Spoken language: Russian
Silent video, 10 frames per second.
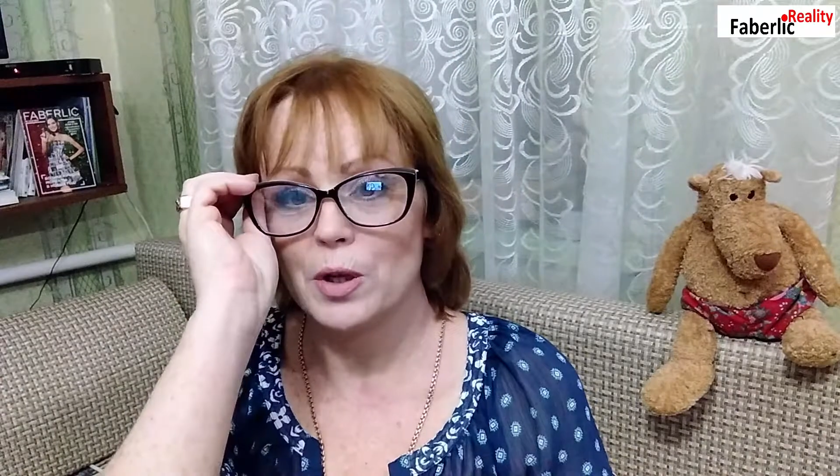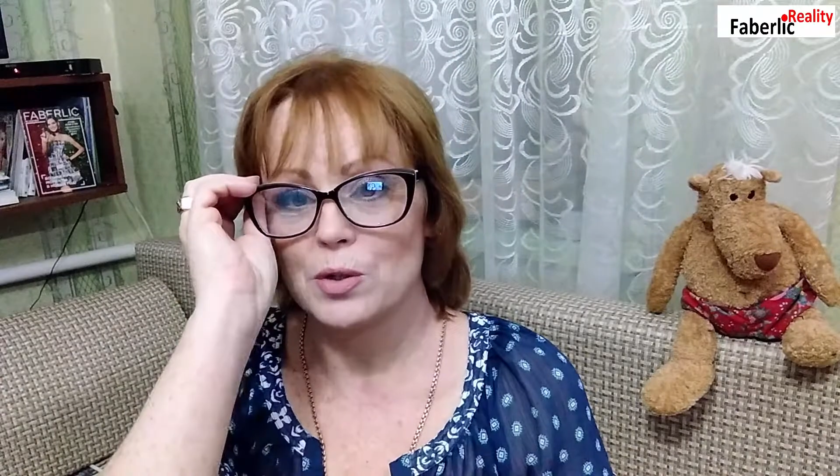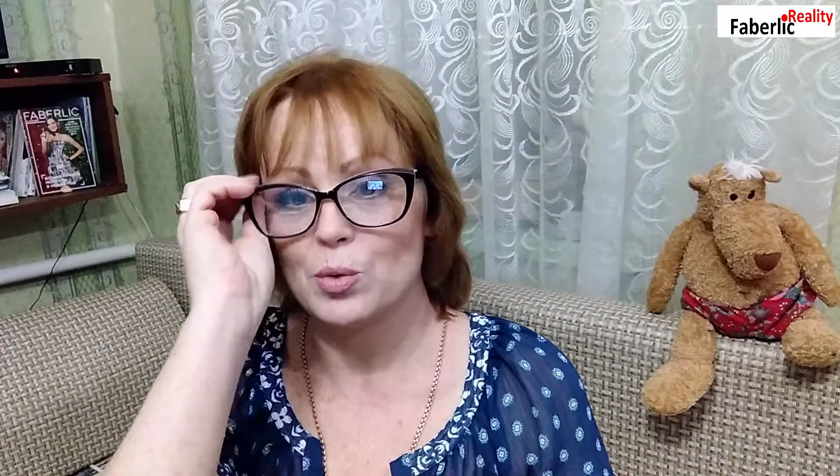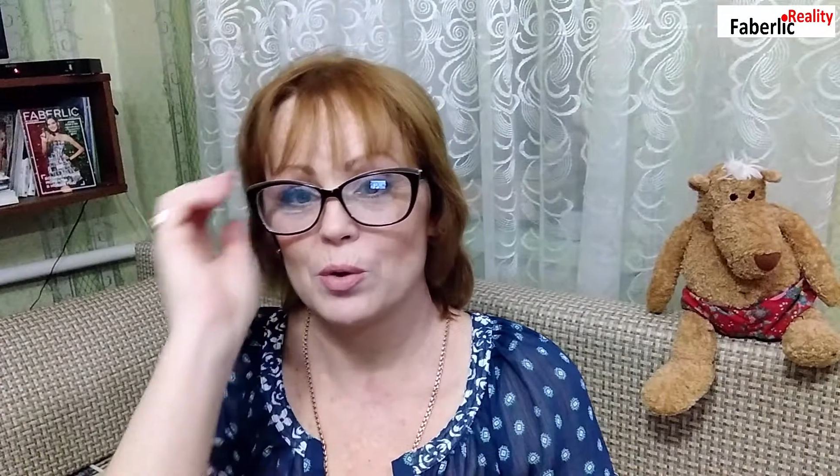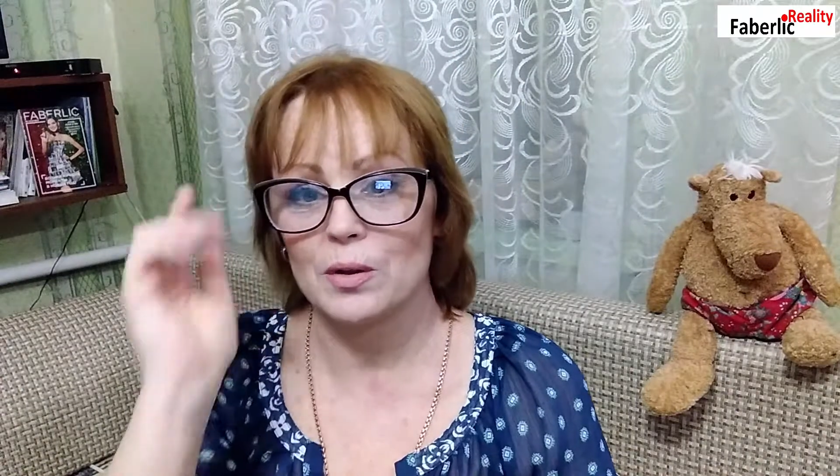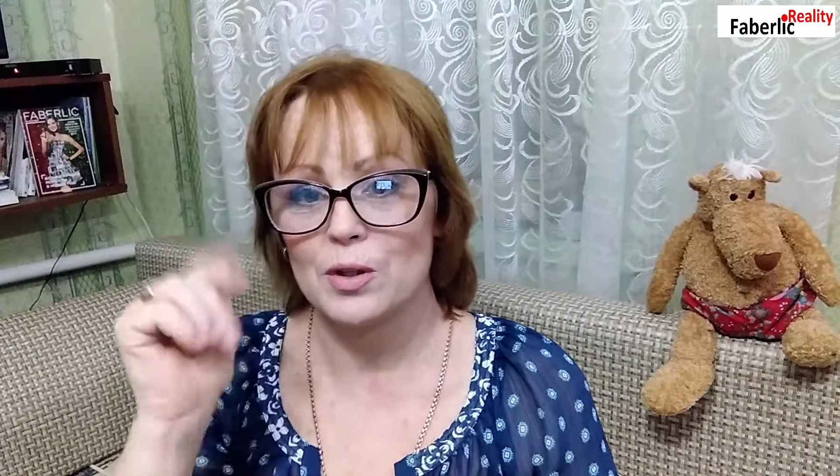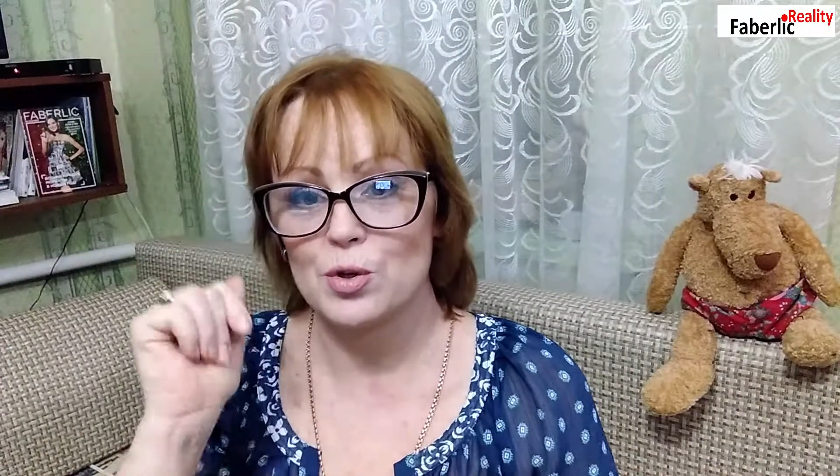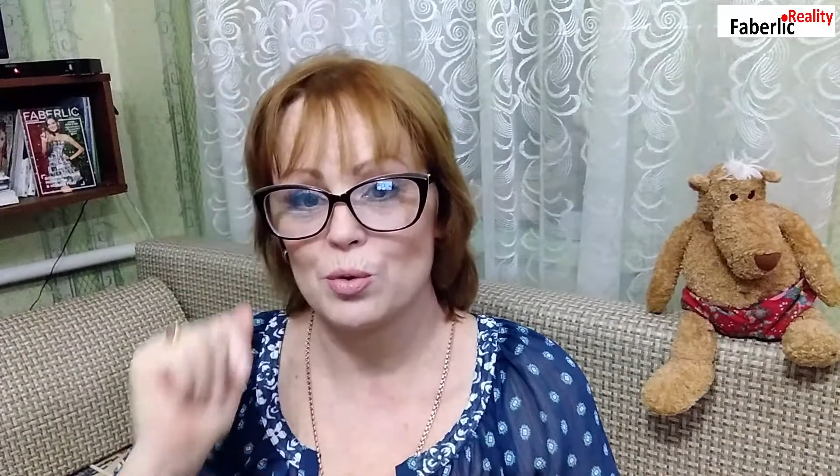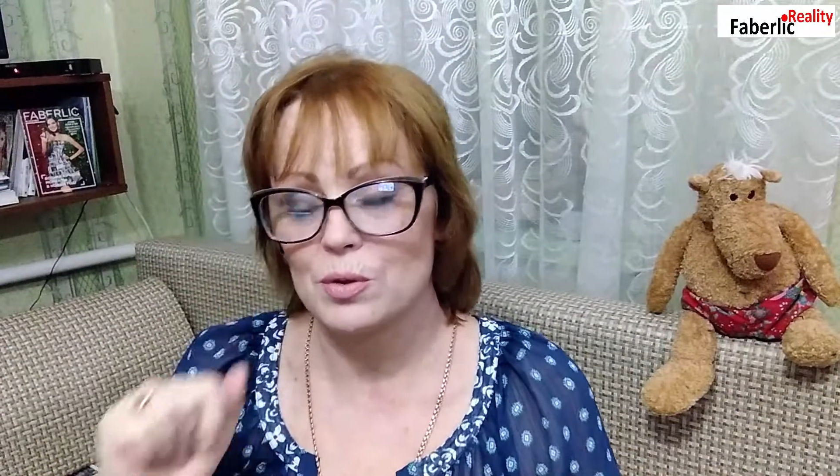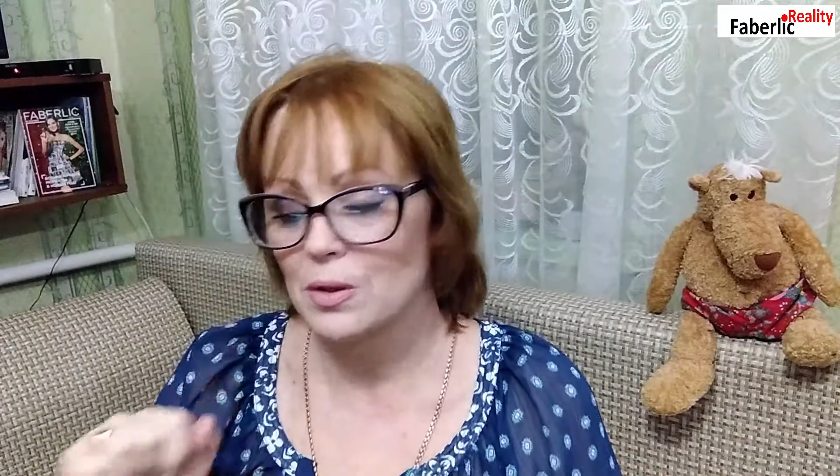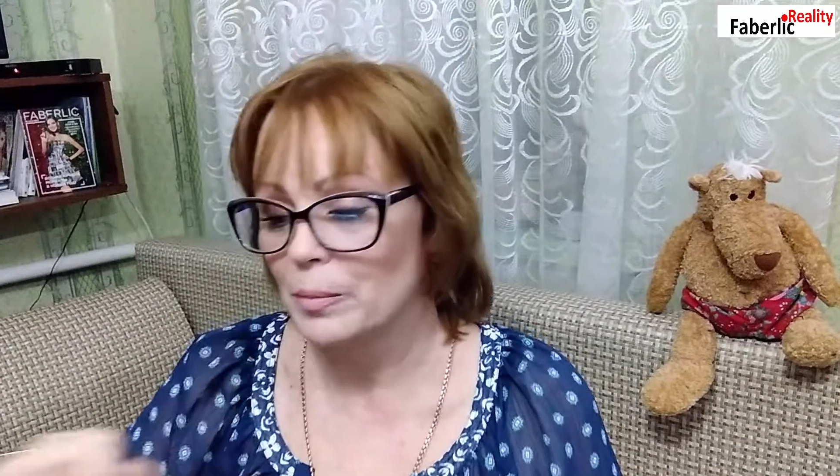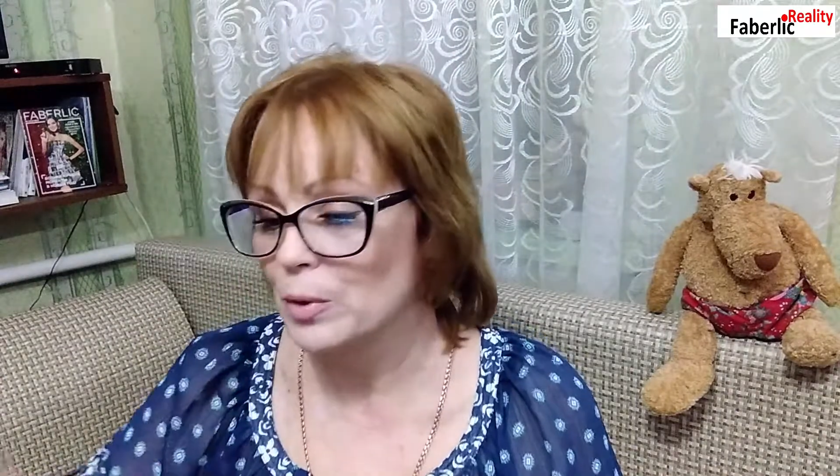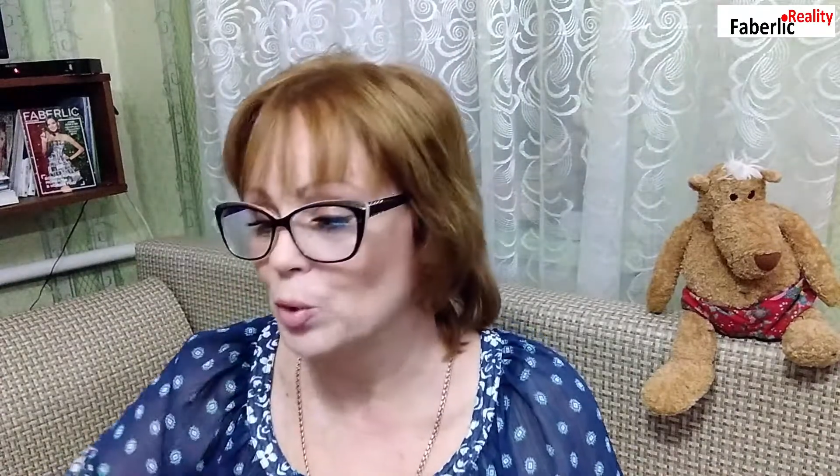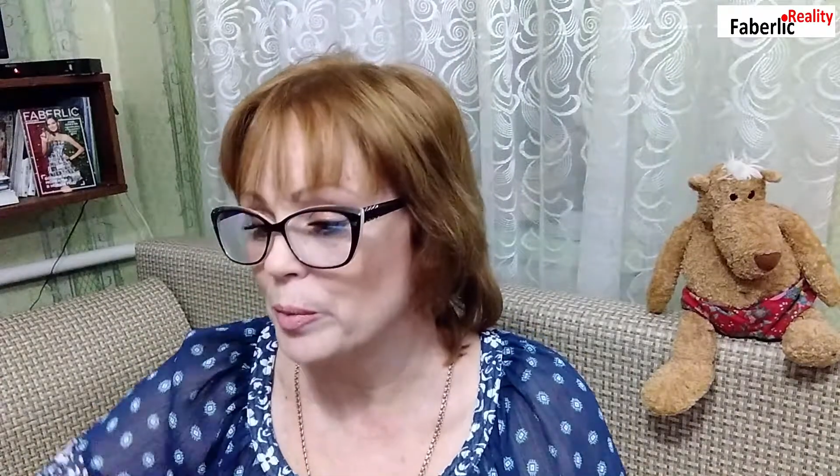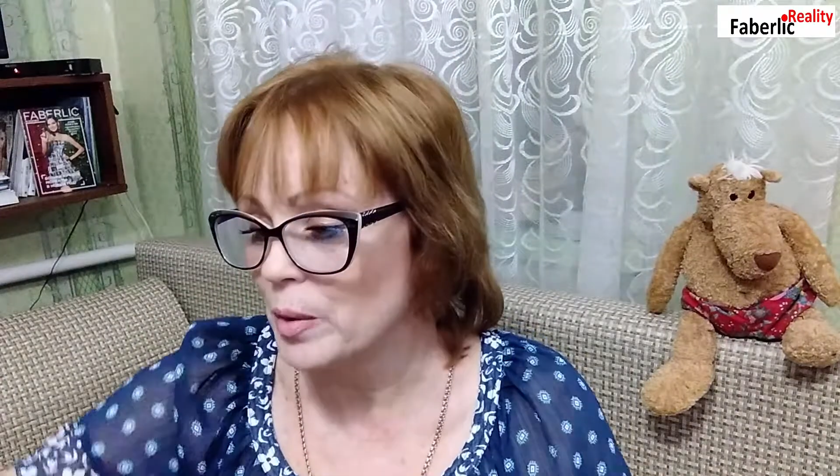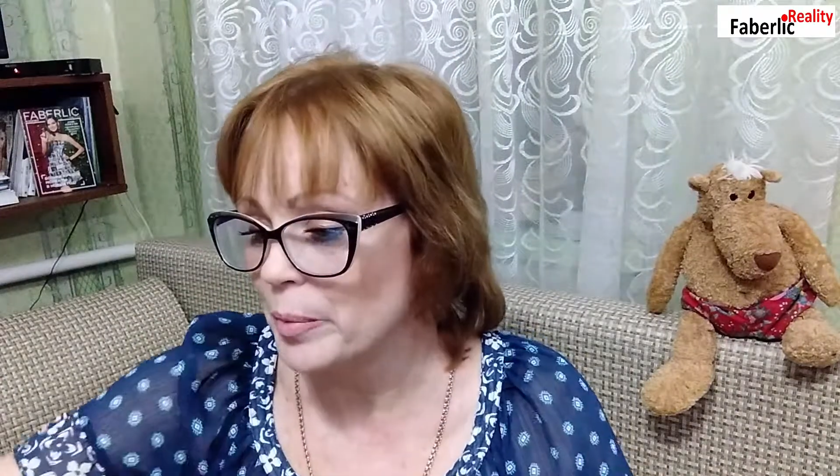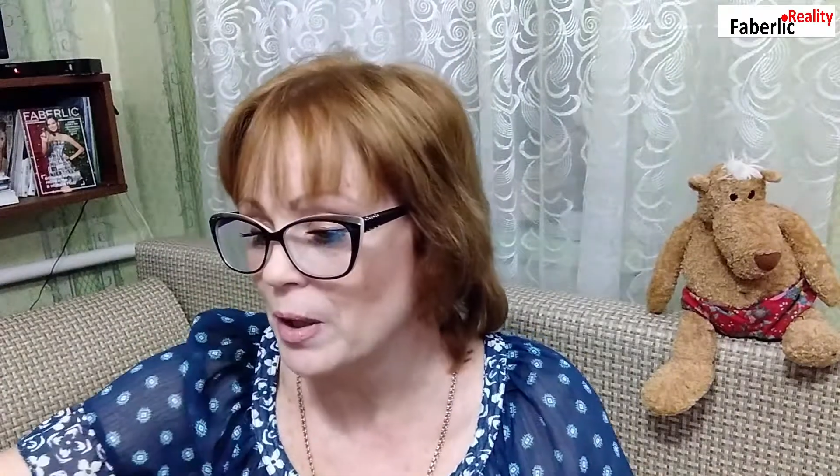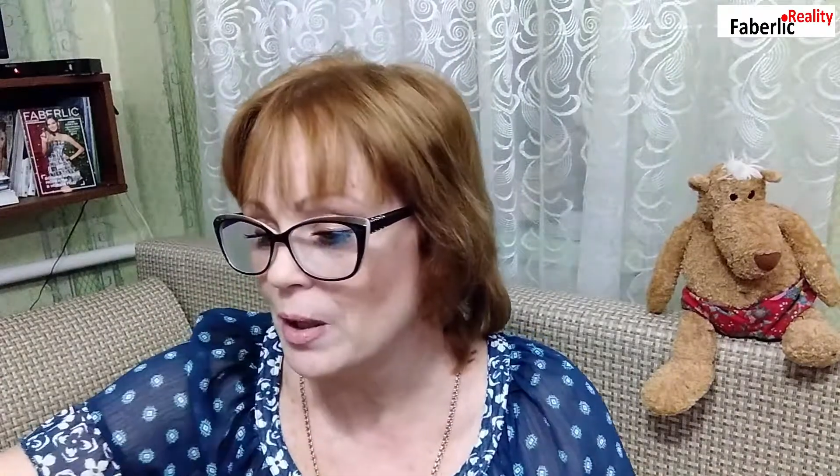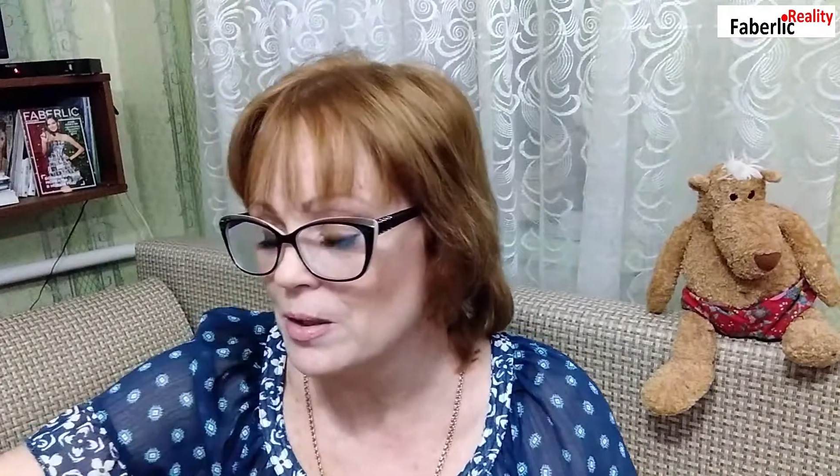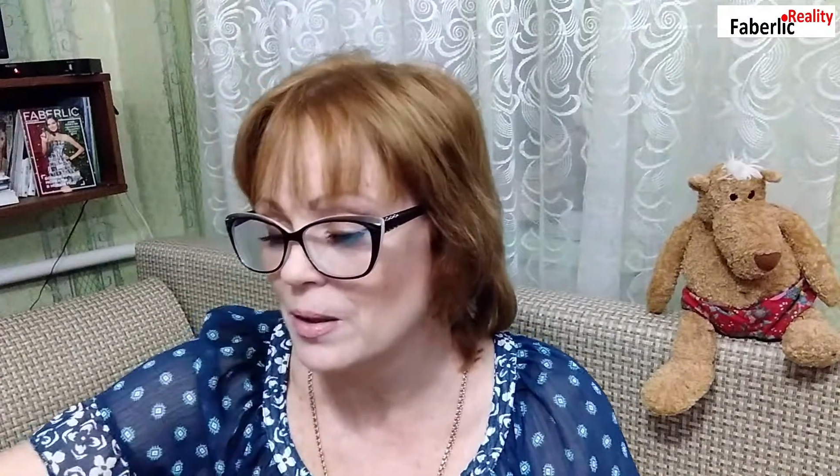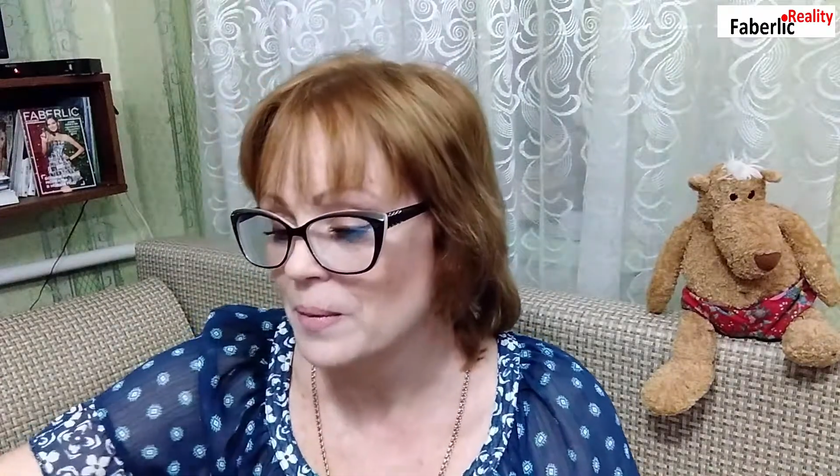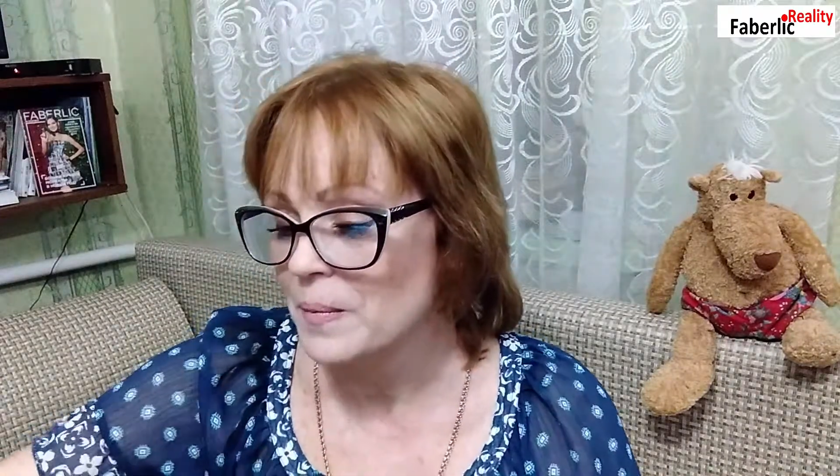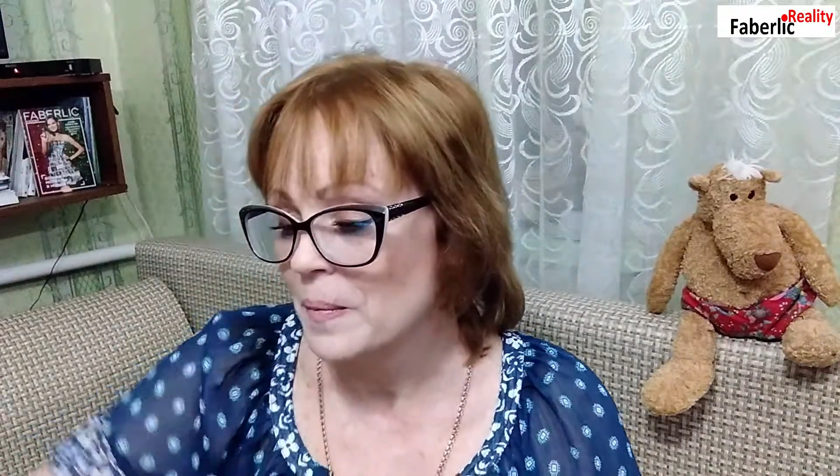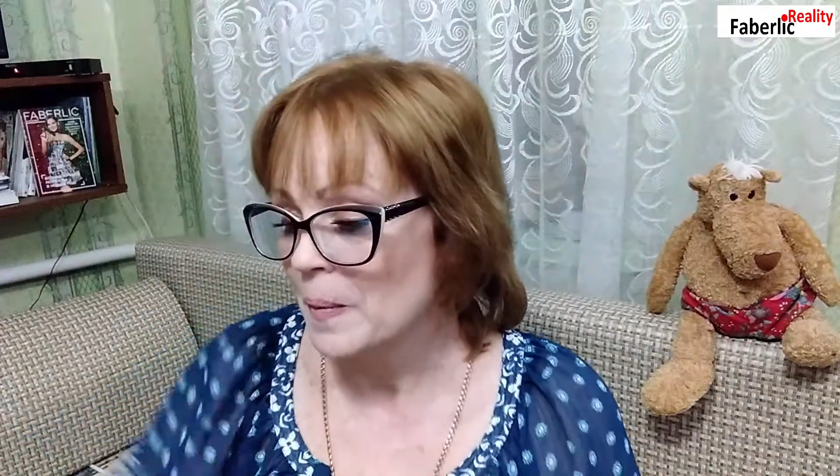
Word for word: меня скоро начнется там одно мероприятие.